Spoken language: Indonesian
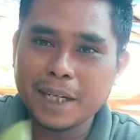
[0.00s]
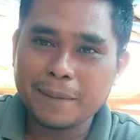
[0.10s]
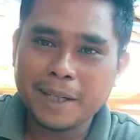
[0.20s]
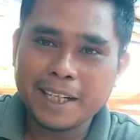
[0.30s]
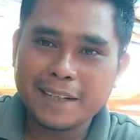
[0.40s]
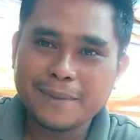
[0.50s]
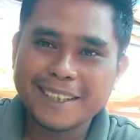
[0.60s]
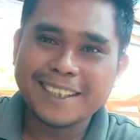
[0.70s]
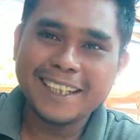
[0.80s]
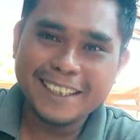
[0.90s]
Bagaimana
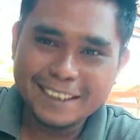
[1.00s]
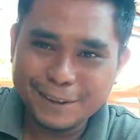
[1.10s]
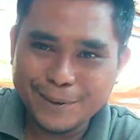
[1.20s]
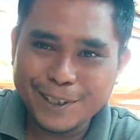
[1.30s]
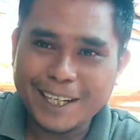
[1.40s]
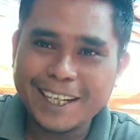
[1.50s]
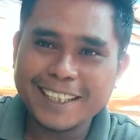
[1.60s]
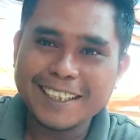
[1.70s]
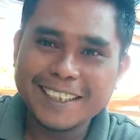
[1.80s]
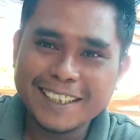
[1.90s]
kabarnya Semoga
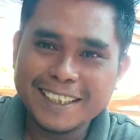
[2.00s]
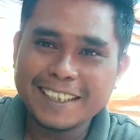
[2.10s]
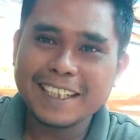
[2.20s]
hari ini